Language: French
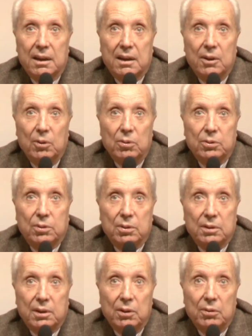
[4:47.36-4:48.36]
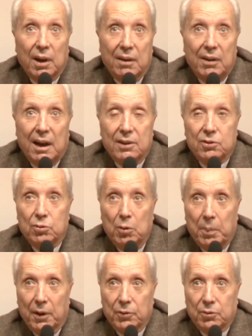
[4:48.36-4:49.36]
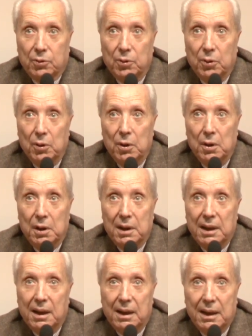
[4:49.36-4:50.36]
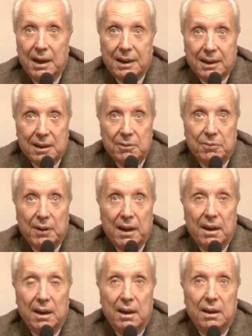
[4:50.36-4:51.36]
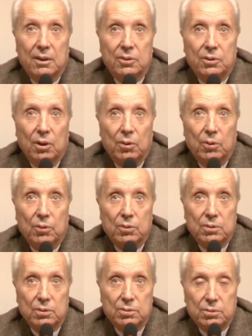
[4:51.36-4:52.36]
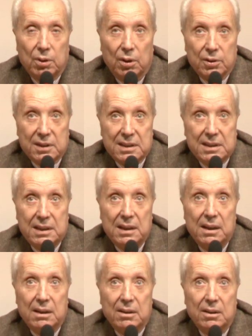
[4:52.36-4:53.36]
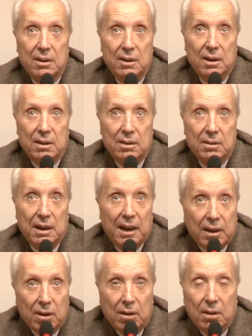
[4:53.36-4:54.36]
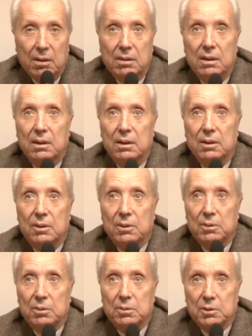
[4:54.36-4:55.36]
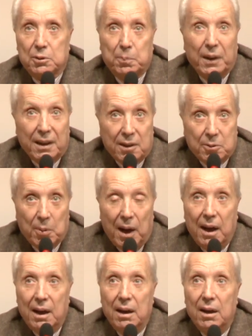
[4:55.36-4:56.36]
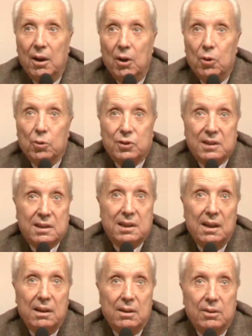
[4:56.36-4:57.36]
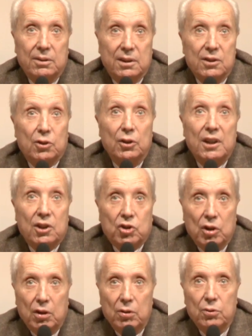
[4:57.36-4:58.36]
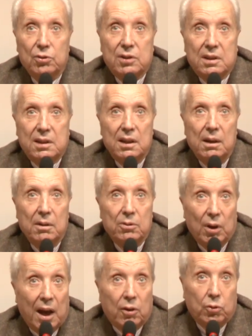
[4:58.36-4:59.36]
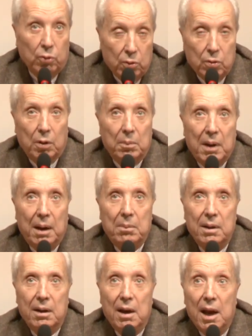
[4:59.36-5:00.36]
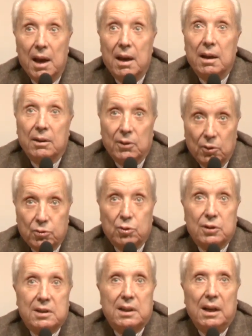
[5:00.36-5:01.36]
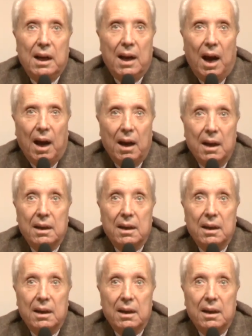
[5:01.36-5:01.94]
qui ont été une révélation parce que il écrivait dans euh, un style euh, élégant, euh, spirituel, le style des honnêtes gens, le style de la cour même. Et dans ce style-là,